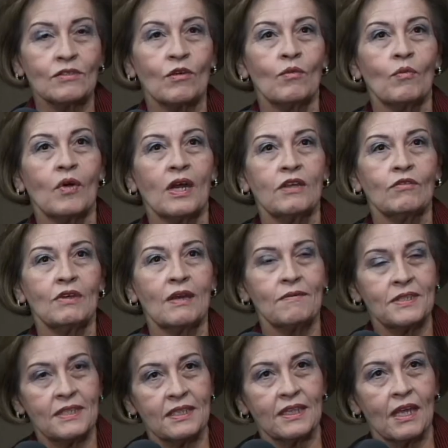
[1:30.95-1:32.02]
como hay una
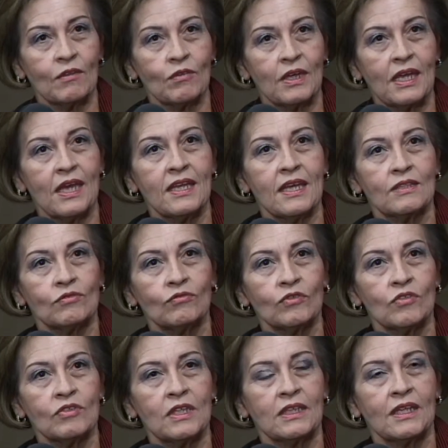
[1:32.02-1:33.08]
visitaduría y
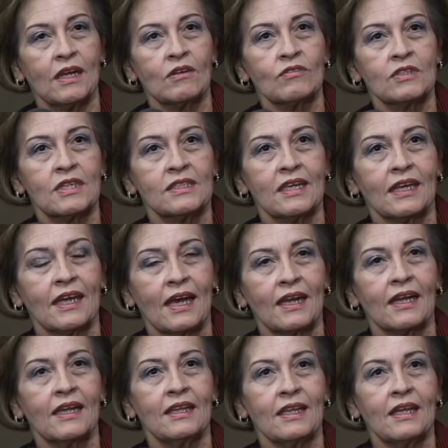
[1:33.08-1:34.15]
asuntos internos que se
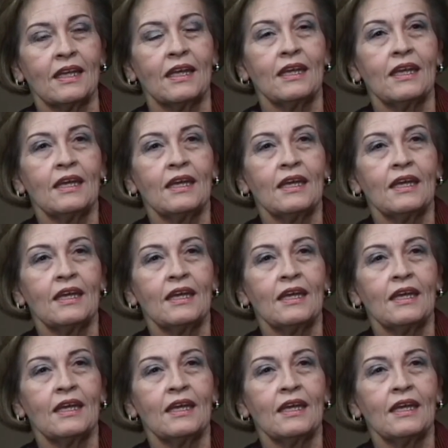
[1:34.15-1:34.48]
encarga de,